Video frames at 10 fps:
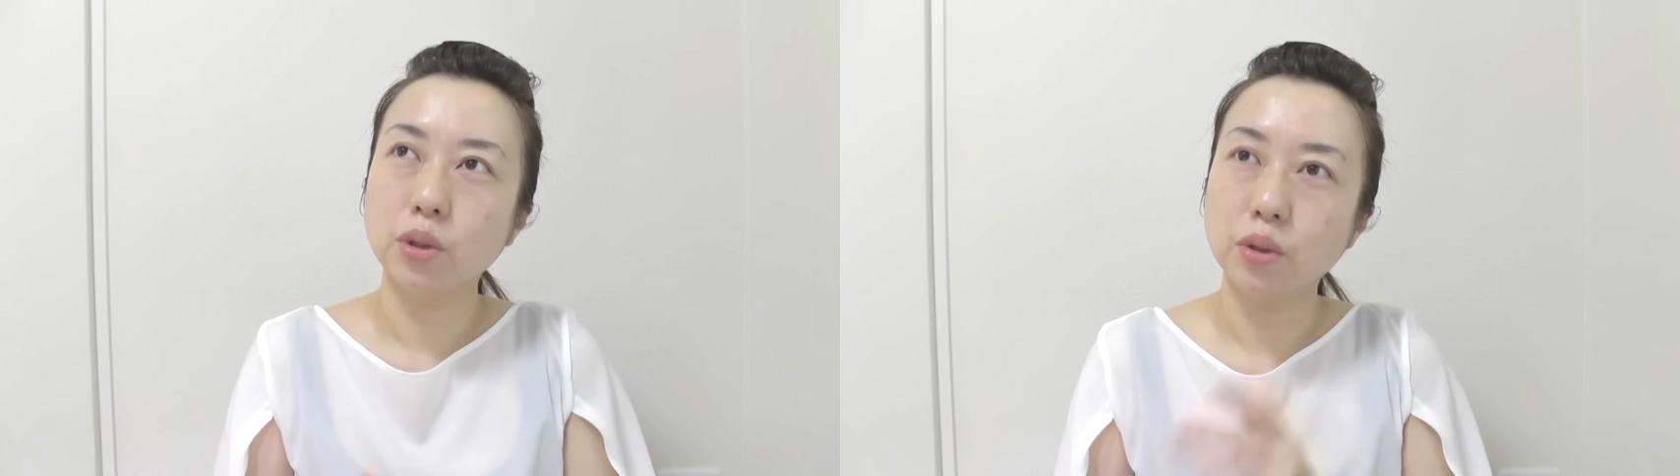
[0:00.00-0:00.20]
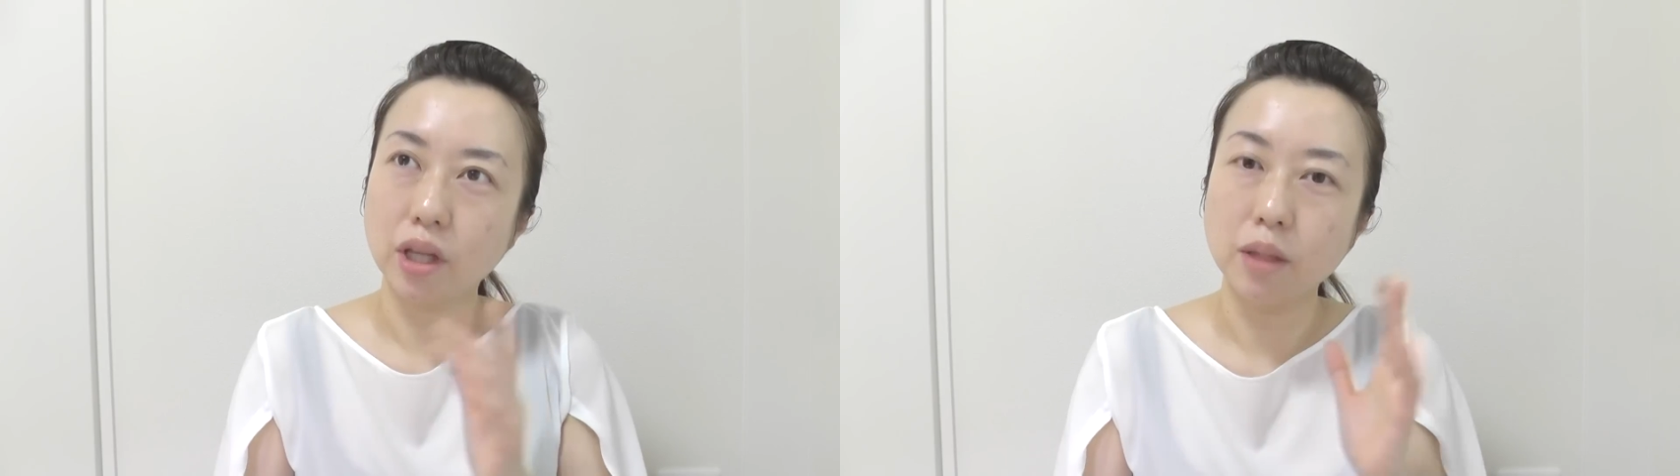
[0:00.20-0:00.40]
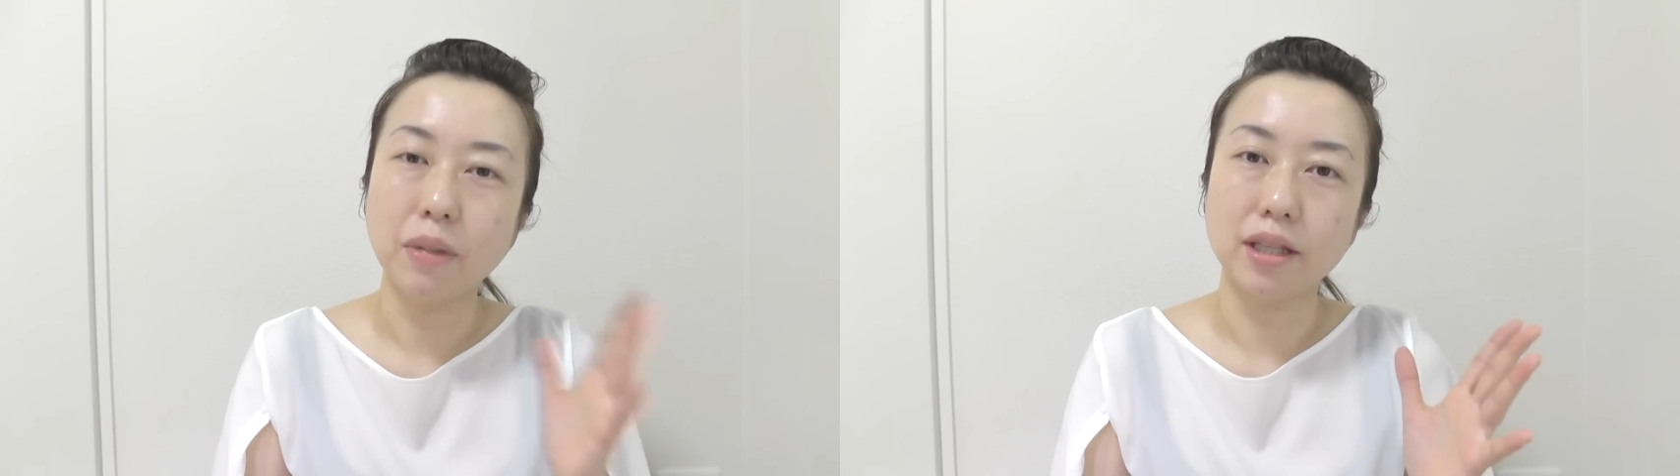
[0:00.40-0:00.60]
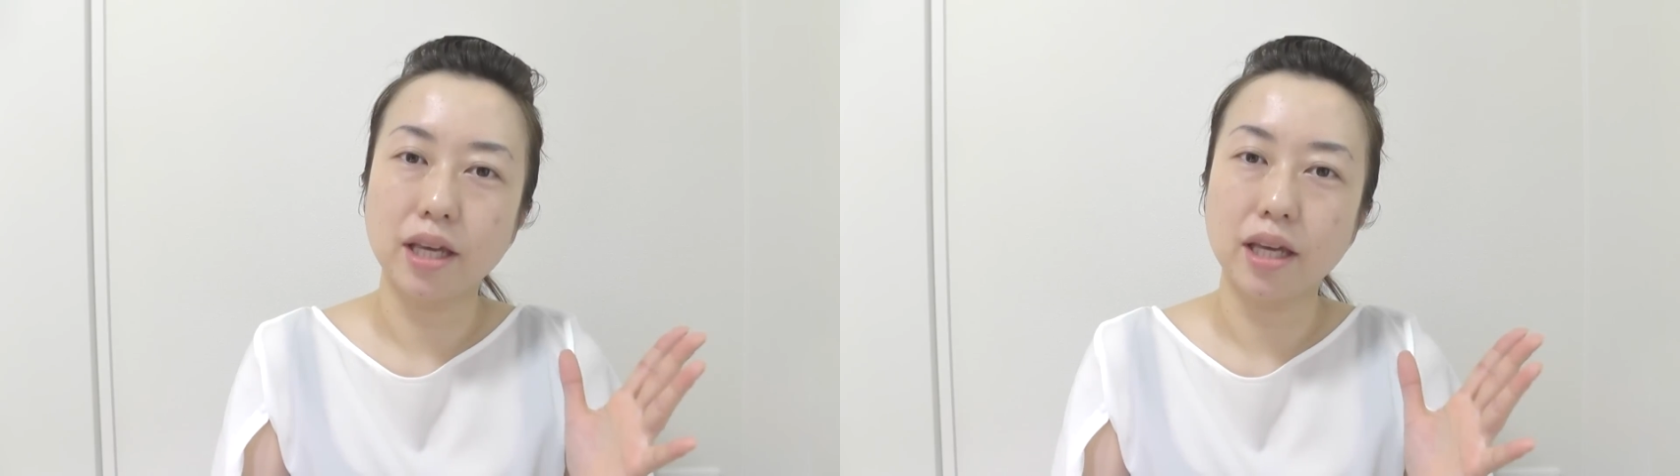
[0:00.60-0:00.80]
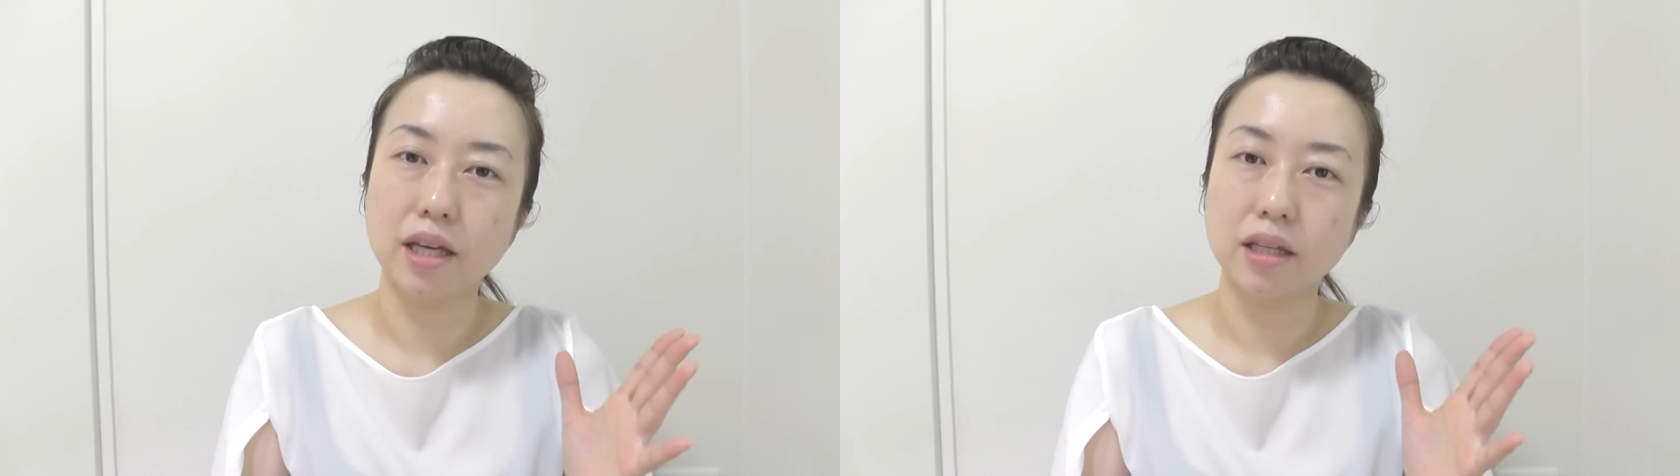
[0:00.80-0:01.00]
ちょっとね今
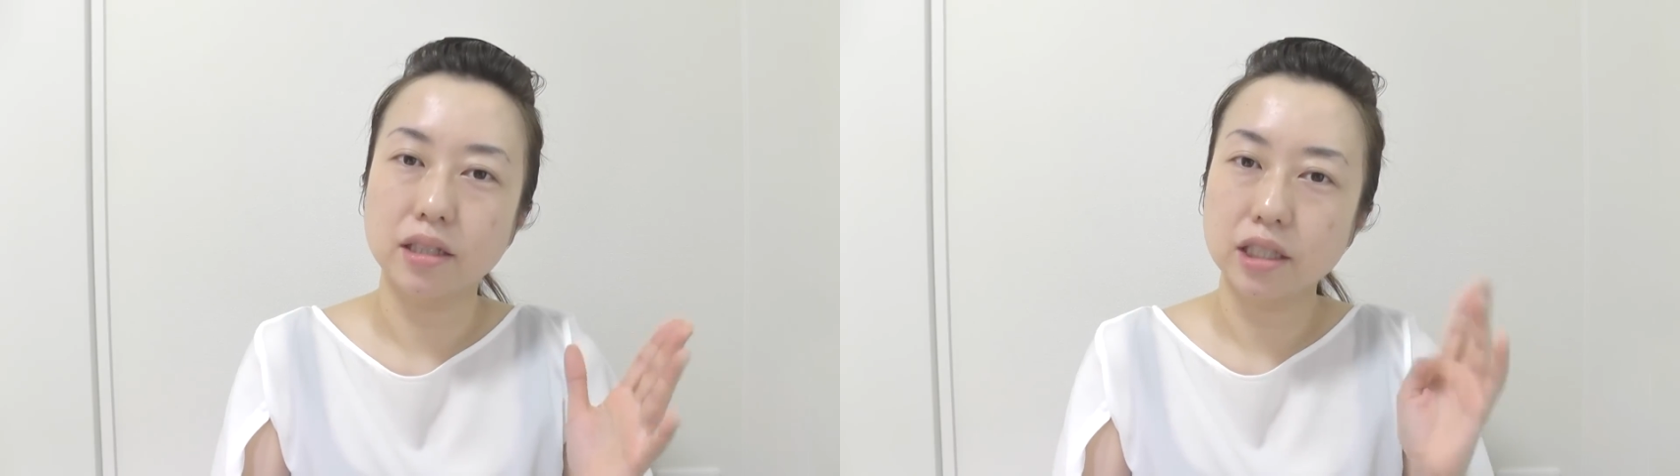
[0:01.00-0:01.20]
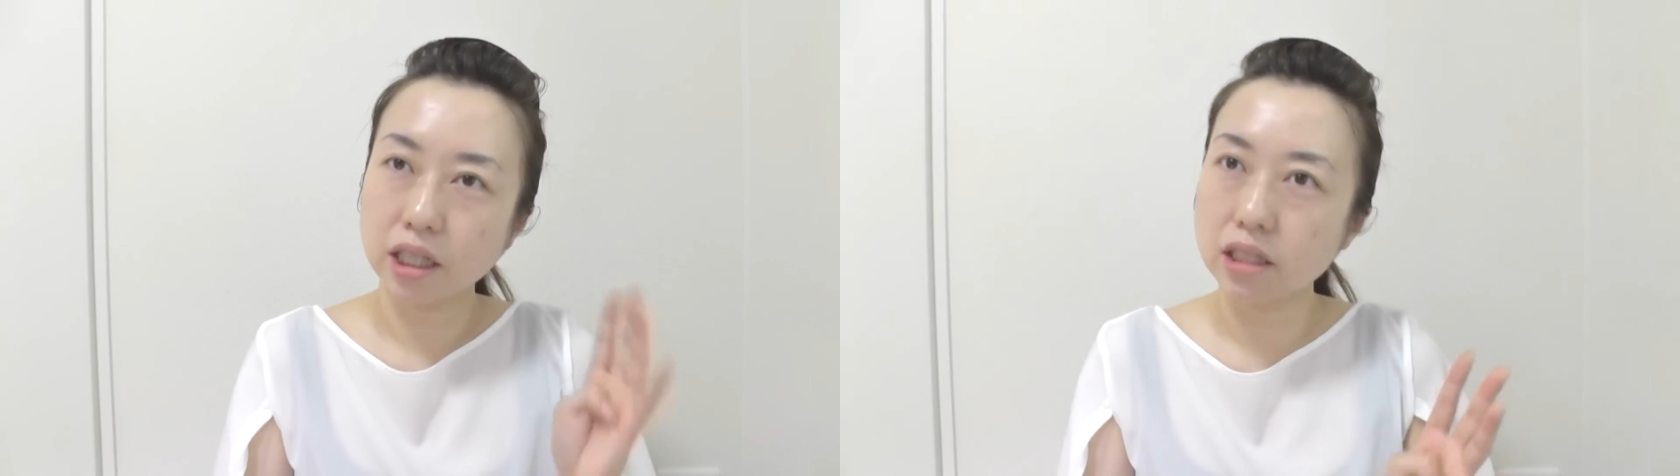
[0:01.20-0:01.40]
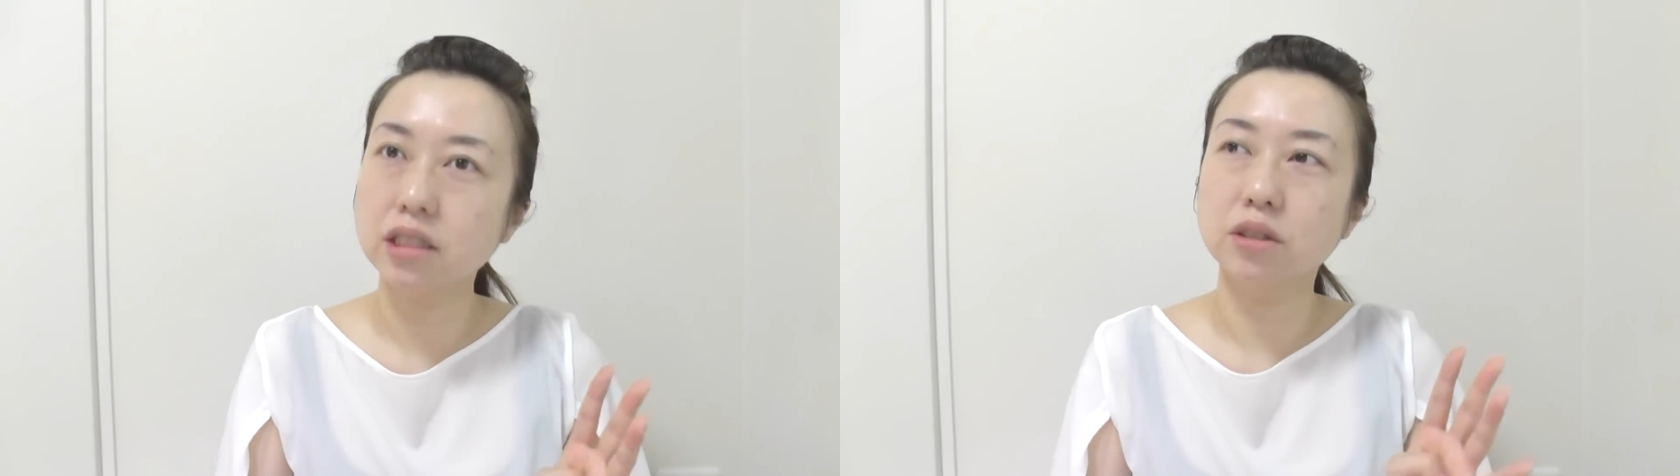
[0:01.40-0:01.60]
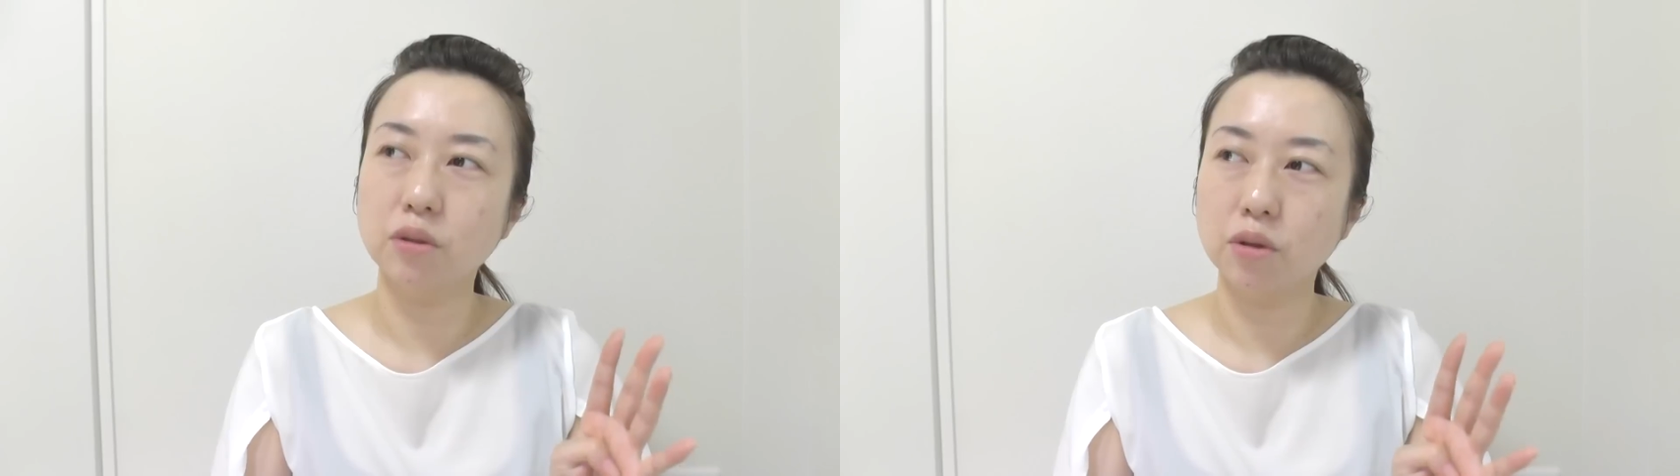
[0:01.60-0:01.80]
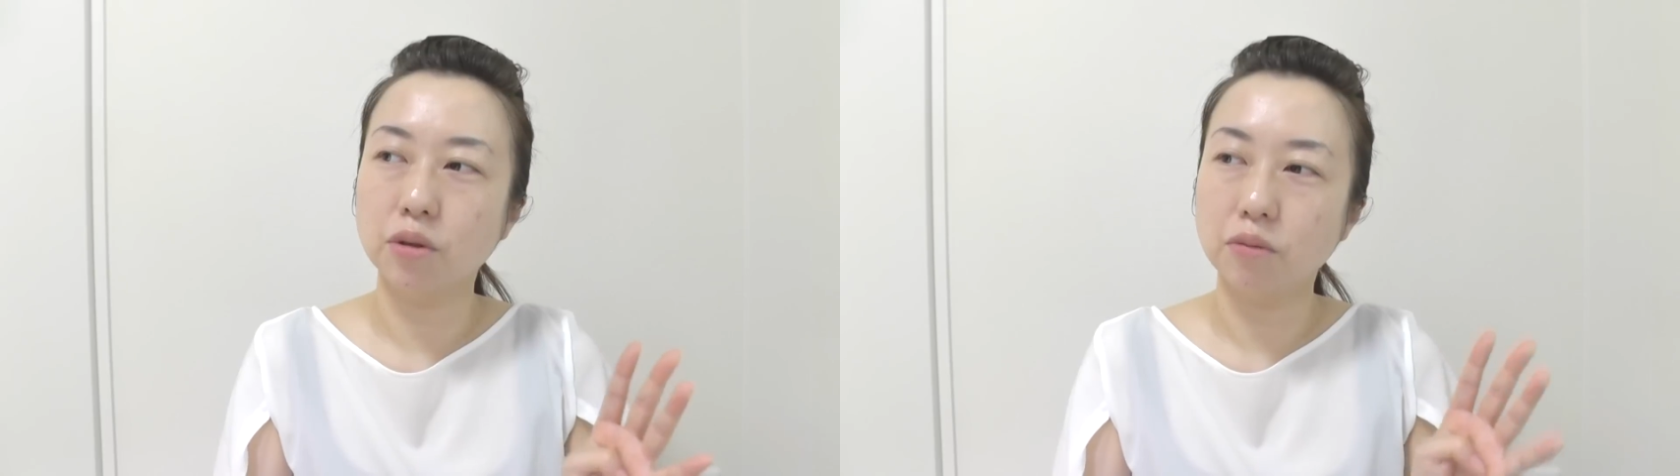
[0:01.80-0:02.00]
ね下地
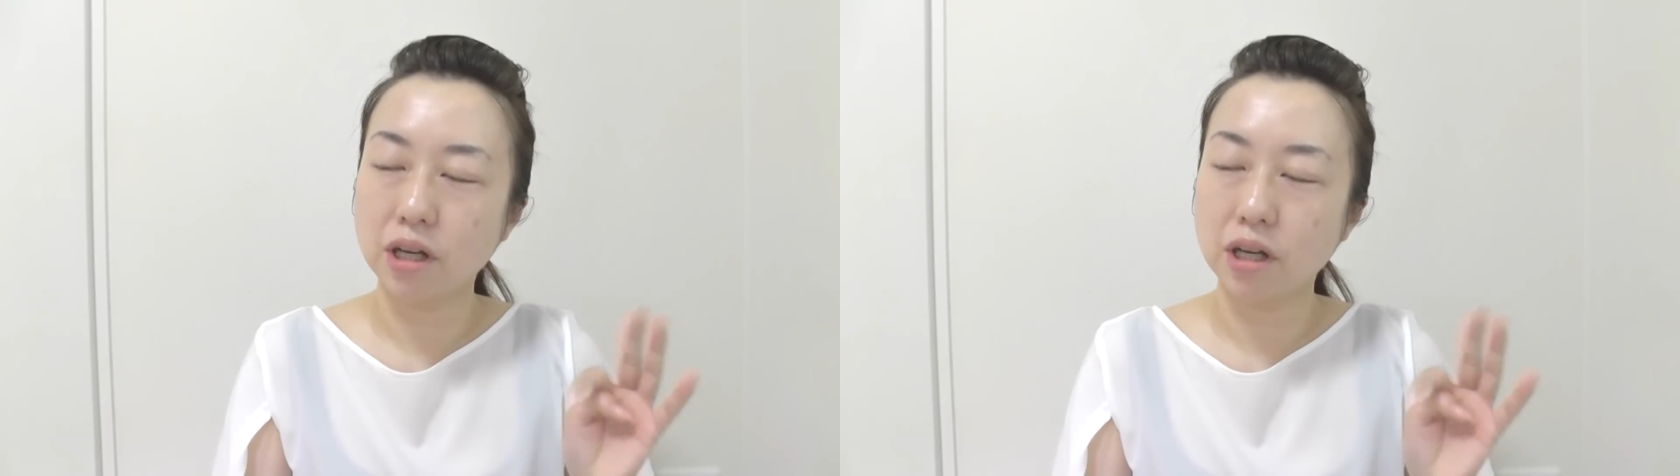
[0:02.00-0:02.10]
と